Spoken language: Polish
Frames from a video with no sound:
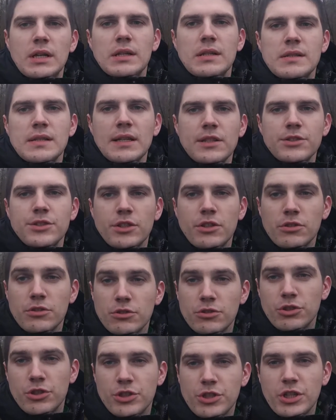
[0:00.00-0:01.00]
Zacznę go
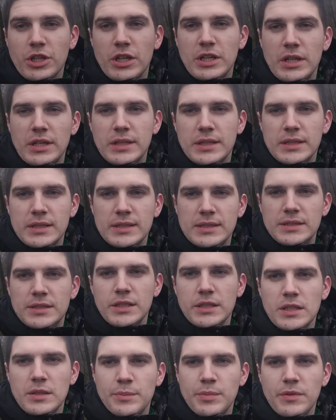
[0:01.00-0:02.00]
troszeczkę y,
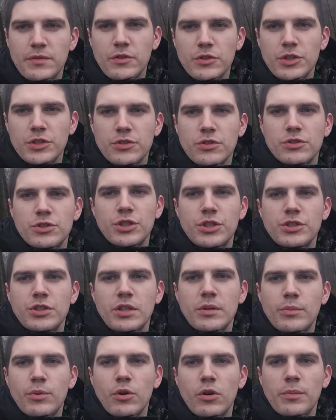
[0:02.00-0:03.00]
nietypowo,
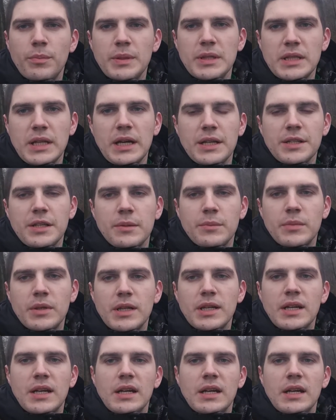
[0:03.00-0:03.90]
niecodziennie, bo pytaniem.